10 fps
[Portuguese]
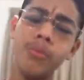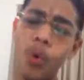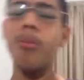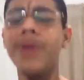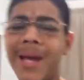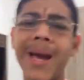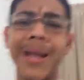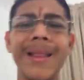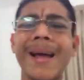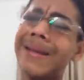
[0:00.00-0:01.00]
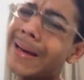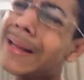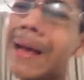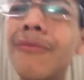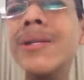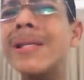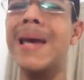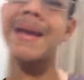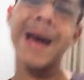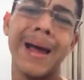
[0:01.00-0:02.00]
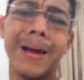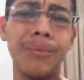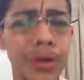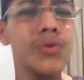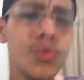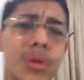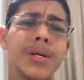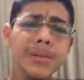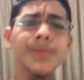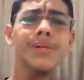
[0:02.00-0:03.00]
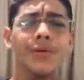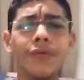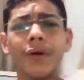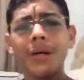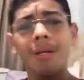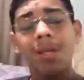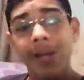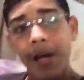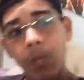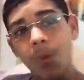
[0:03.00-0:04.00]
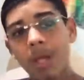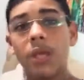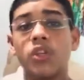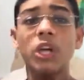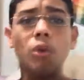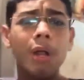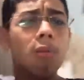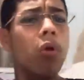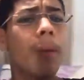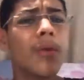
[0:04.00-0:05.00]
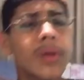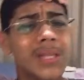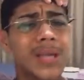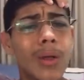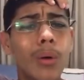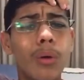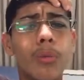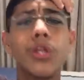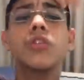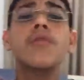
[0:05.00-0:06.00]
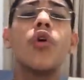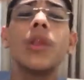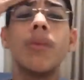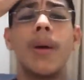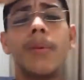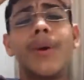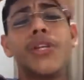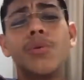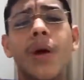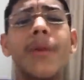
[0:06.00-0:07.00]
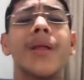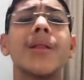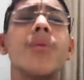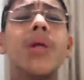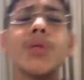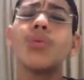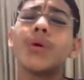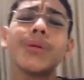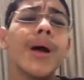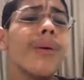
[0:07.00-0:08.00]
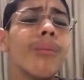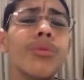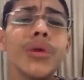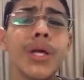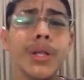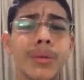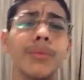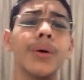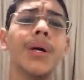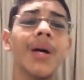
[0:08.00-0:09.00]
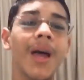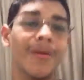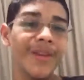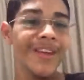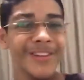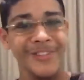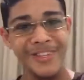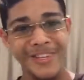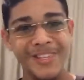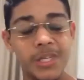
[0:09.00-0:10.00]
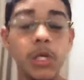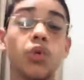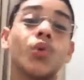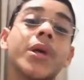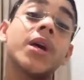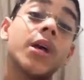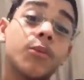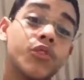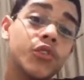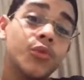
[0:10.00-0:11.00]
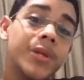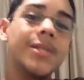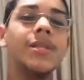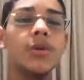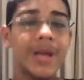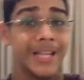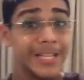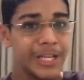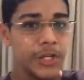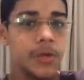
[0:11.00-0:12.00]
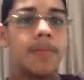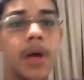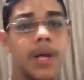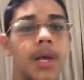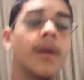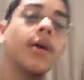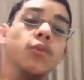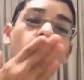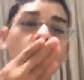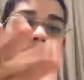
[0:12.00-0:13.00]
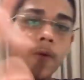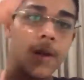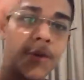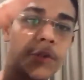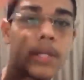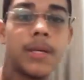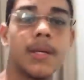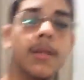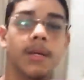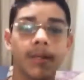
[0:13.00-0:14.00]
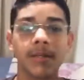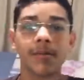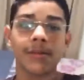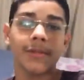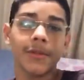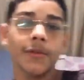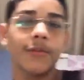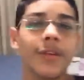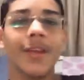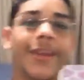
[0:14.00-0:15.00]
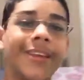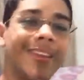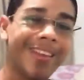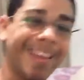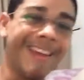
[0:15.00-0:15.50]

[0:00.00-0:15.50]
como ninguém acreditar. Tem que acreditar em você, cara, porque eu sou Cleiton Silva. Estou aqui. Gente, eu quero que meu cabelo crescer logo. Meu Deus, eu fui cortar meu cabelo baixinho. Meu cabelo era tão lindo, tão bonito. Tá brincando, né, gente? Eu tô aqui, Ana Cabelo é de Brasil, Ana Cardi é Lid, Maria. Valeu, gente. Coleção Silva, e aí?